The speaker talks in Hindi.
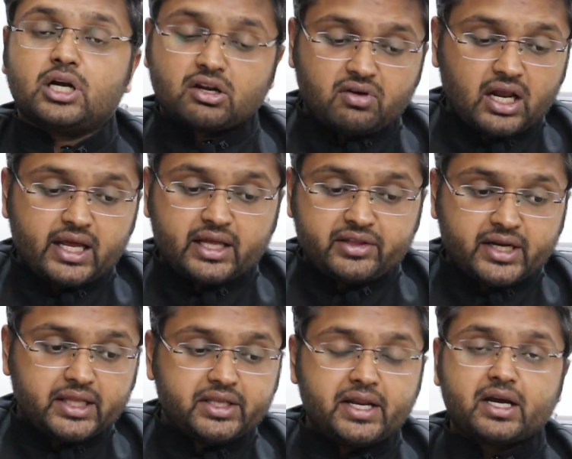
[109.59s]
घर वाले
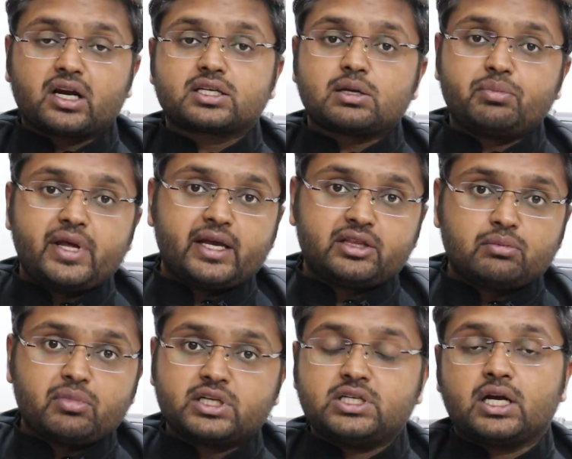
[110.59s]
धीरे धीरे करके सबने एक
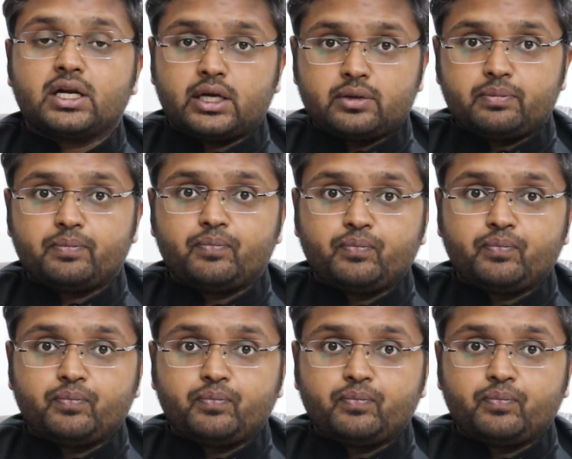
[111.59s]
दिन मर जाना है